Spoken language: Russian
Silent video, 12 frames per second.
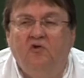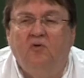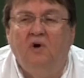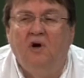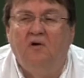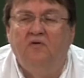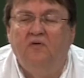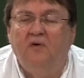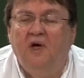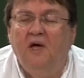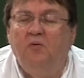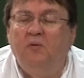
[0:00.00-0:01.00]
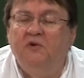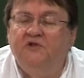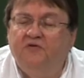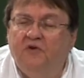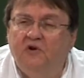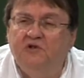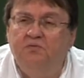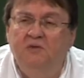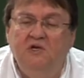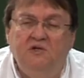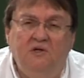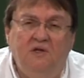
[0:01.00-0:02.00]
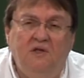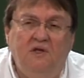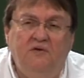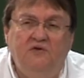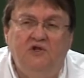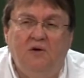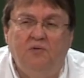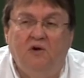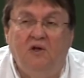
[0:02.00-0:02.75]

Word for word: человека и до призвания